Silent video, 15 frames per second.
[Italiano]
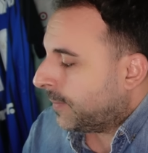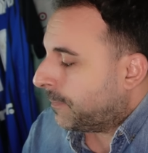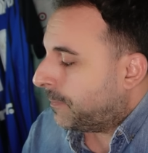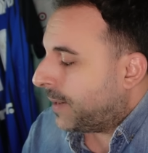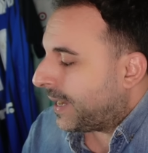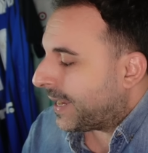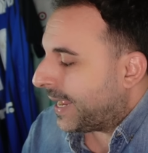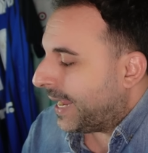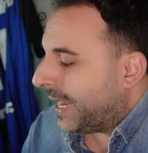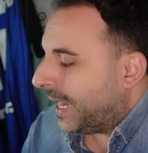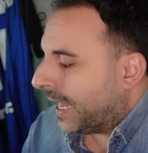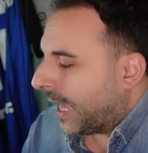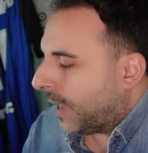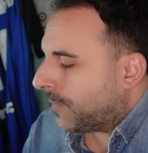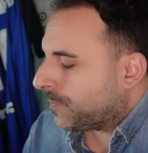
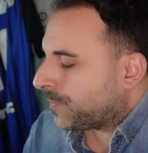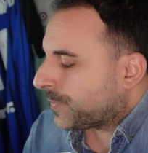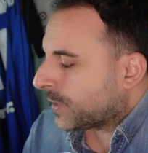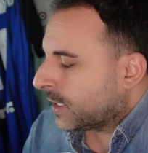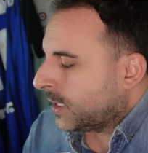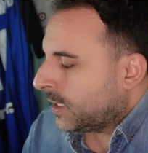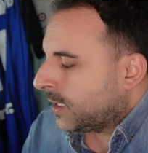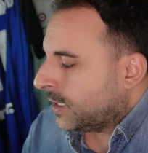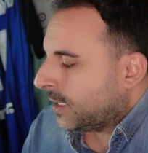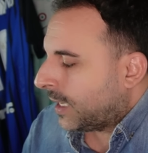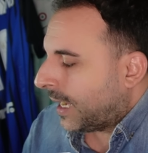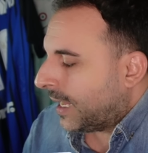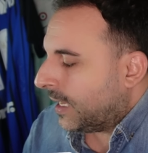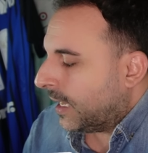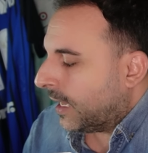Barella
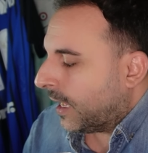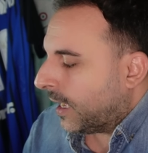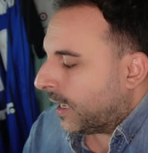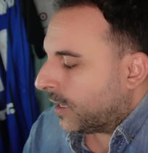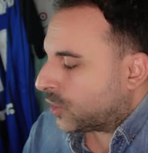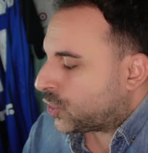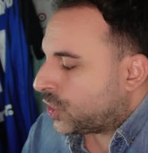al